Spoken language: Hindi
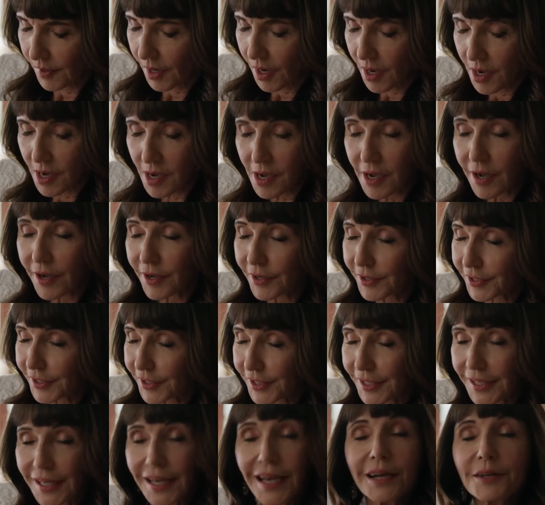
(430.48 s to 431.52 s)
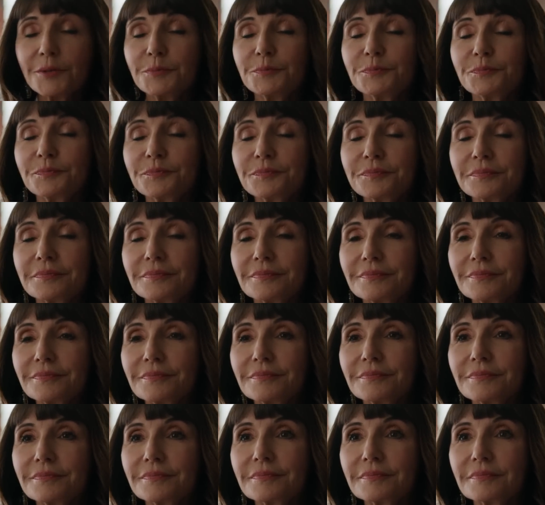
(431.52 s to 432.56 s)
सेक्स कर सकते हैं या नहीं
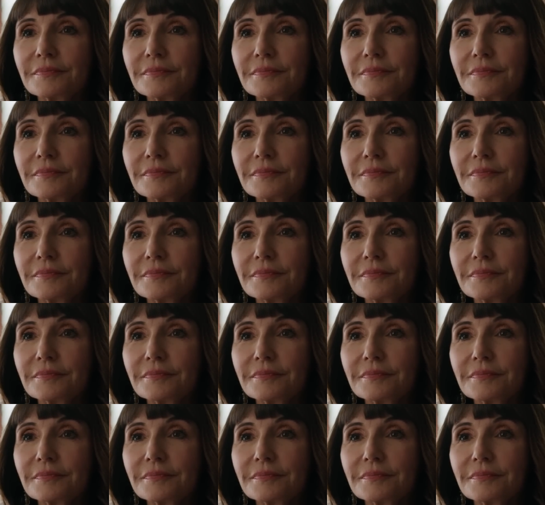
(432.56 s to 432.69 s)
तो